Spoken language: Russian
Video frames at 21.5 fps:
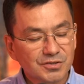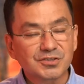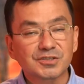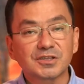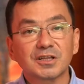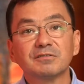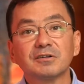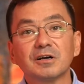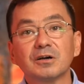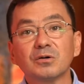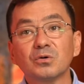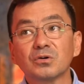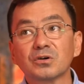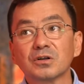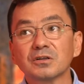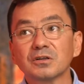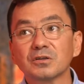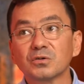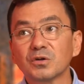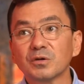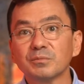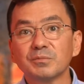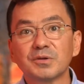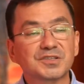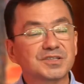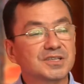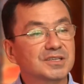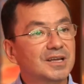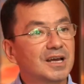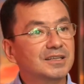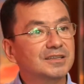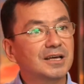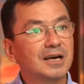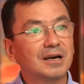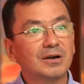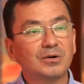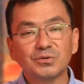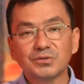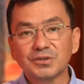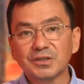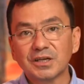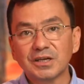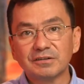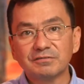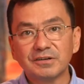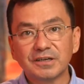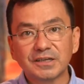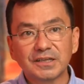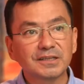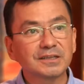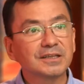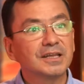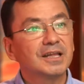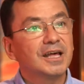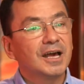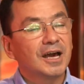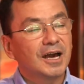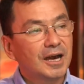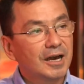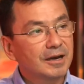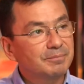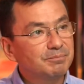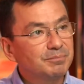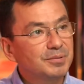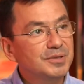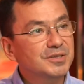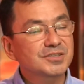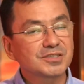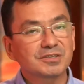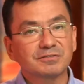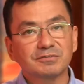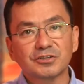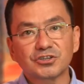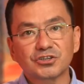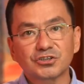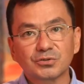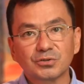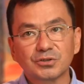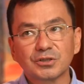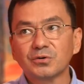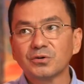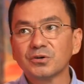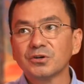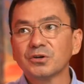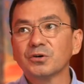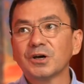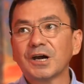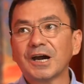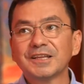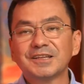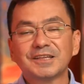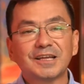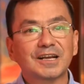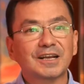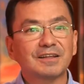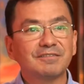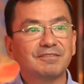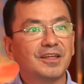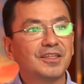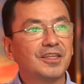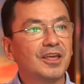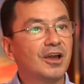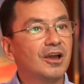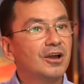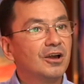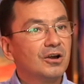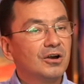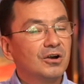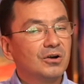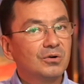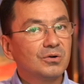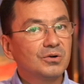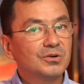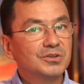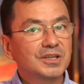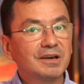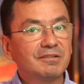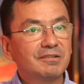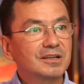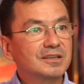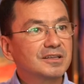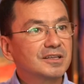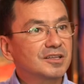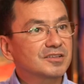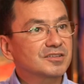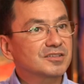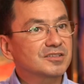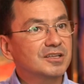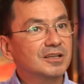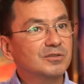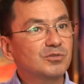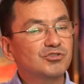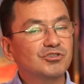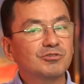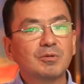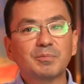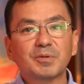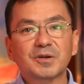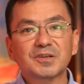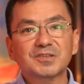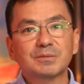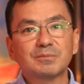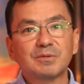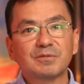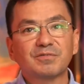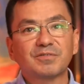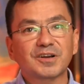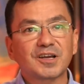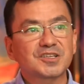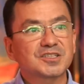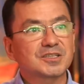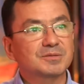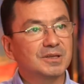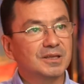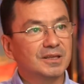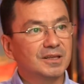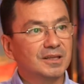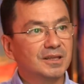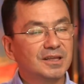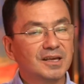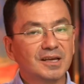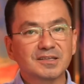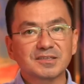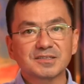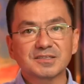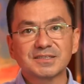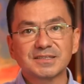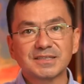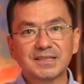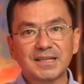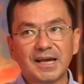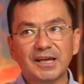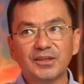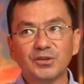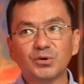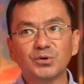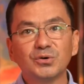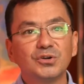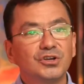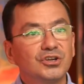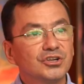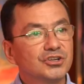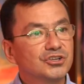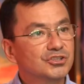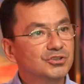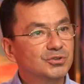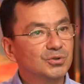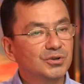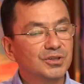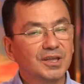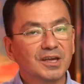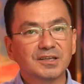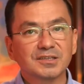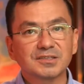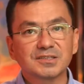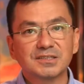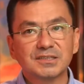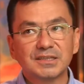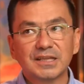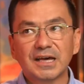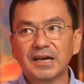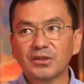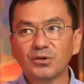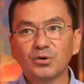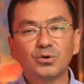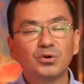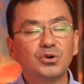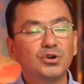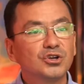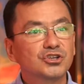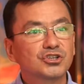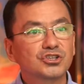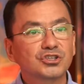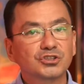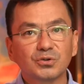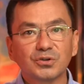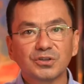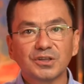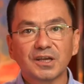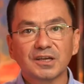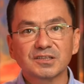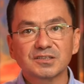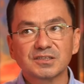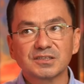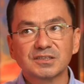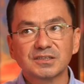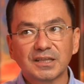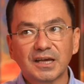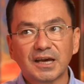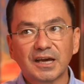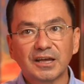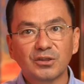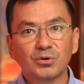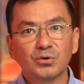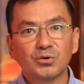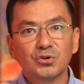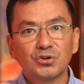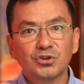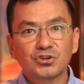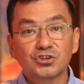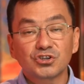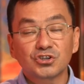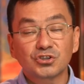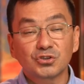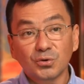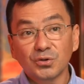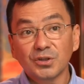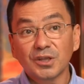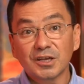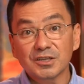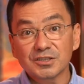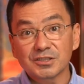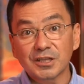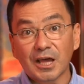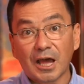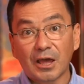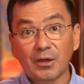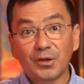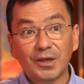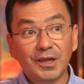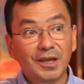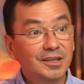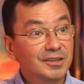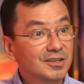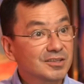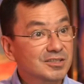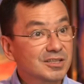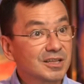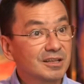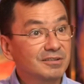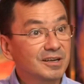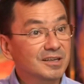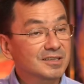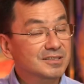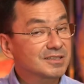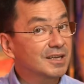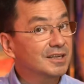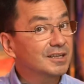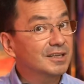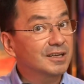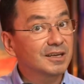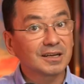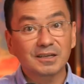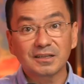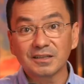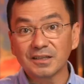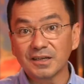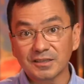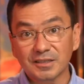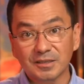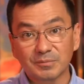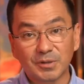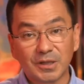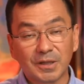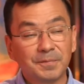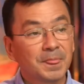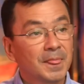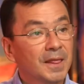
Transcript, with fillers: слова Орла Робертса, когда он говорил, описывая, что такое откровение. Он говорил это следующими простыми фразами. «Я знаю, что я знаю, что я знаю, что я знаю». Эти слова стали крылатыми.